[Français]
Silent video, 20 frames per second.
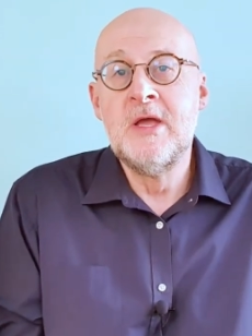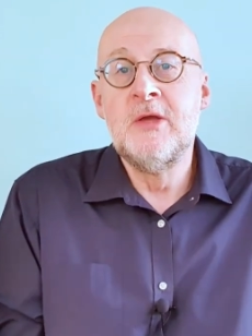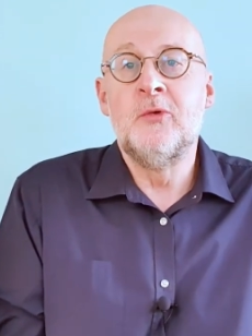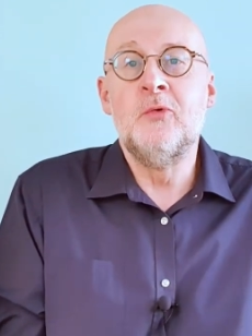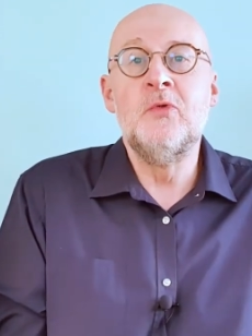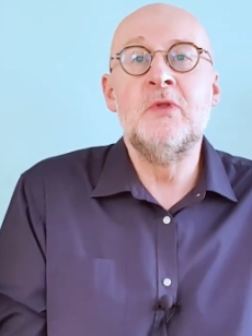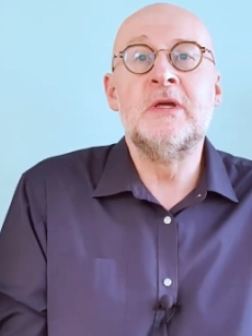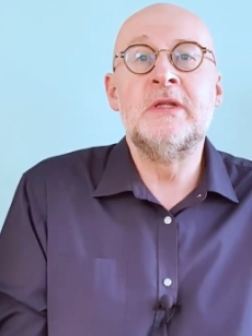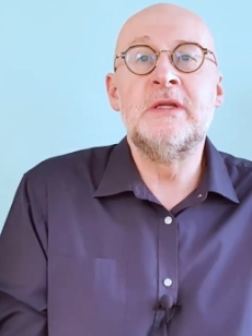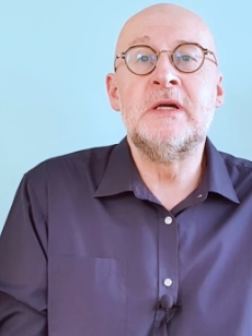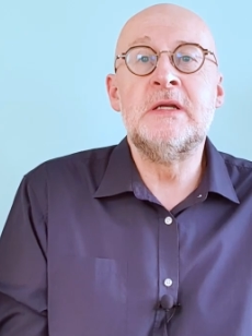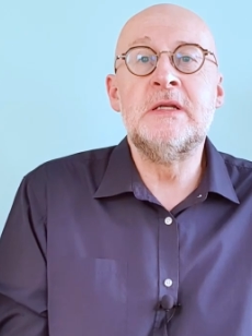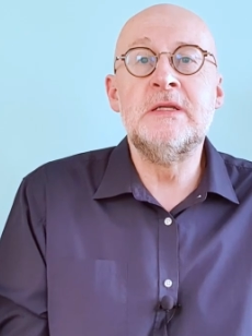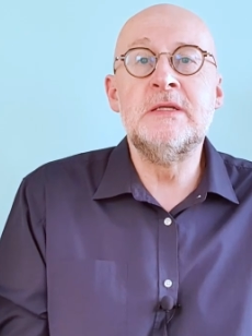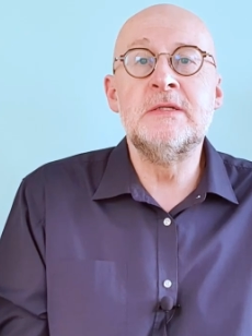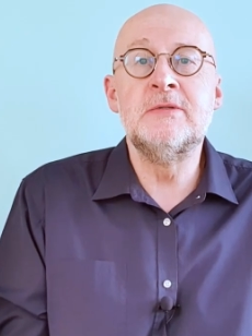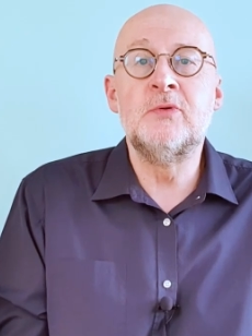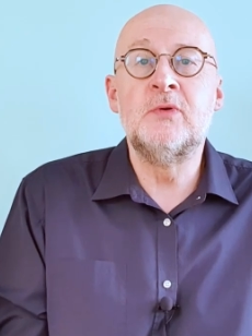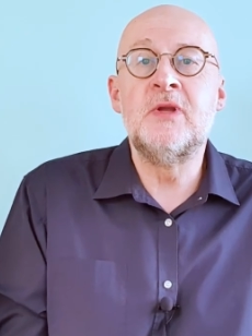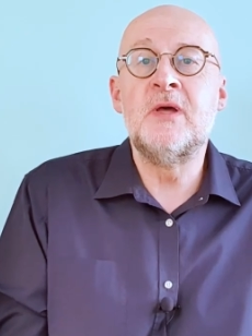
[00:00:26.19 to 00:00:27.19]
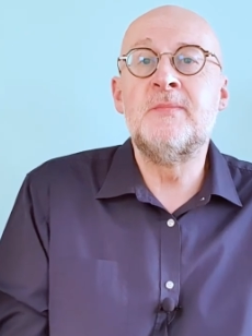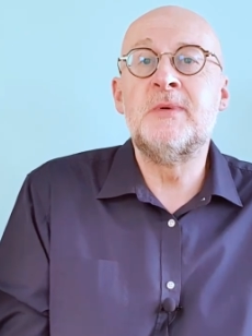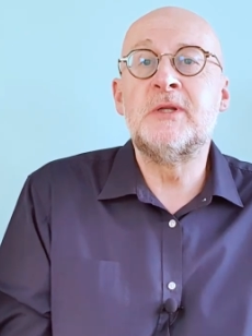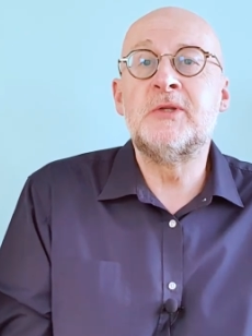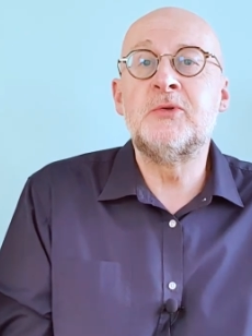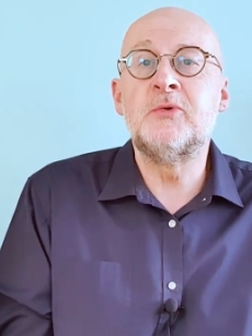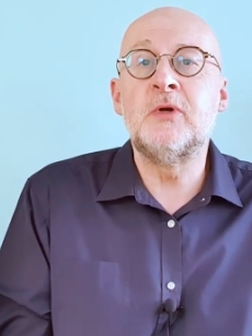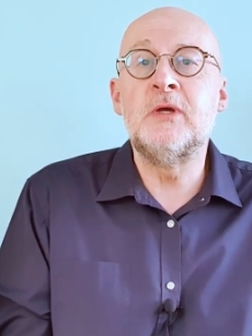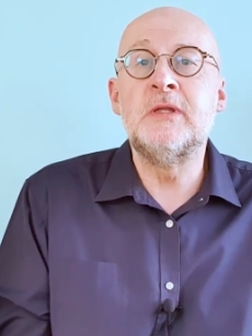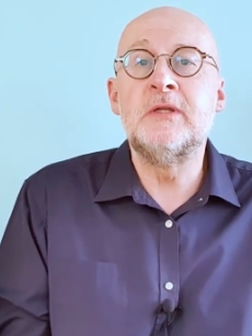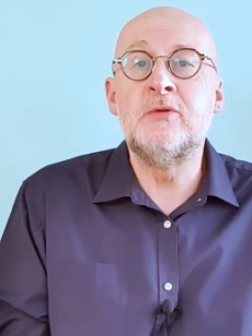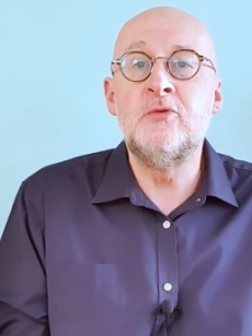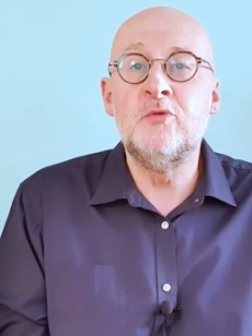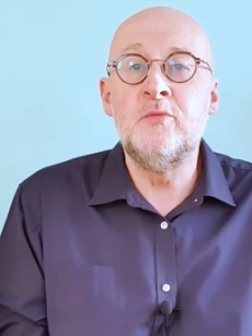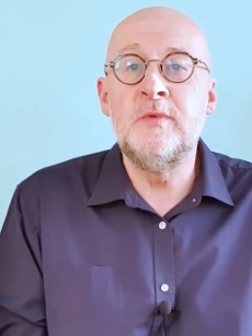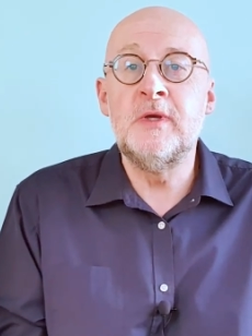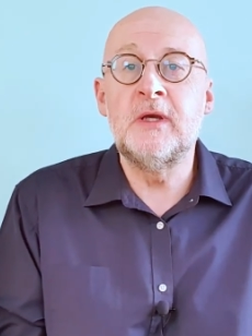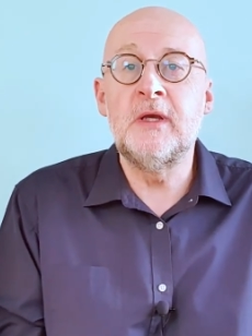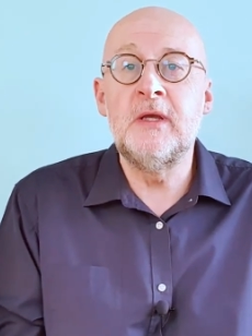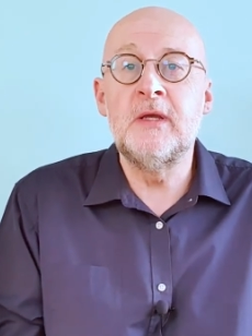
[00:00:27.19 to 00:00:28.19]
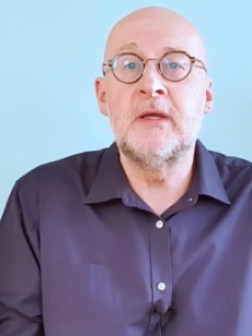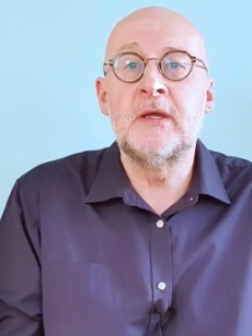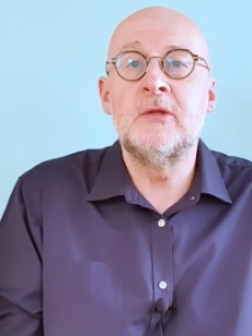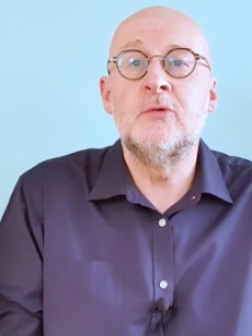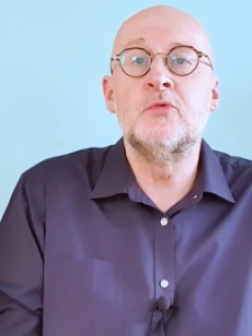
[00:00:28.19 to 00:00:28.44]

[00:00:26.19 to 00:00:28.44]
une analyse de la maturité numérique et